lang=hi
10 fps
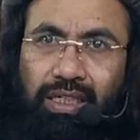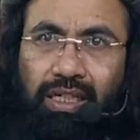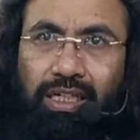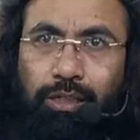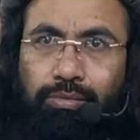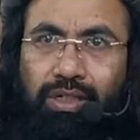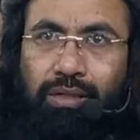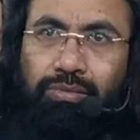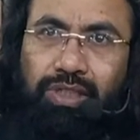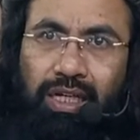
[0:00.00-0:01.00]
ठीक है जब तक
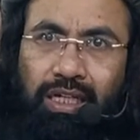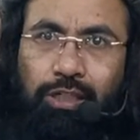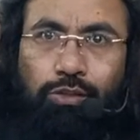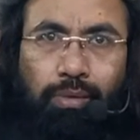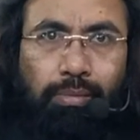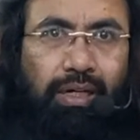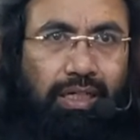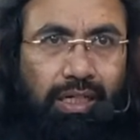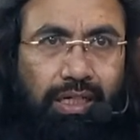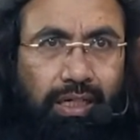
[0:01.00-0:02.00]
हम चाहेंगे तुम्हें
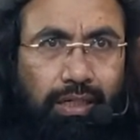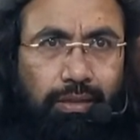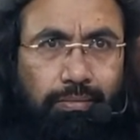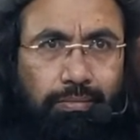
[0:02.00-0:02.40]
बाकी रखेंगे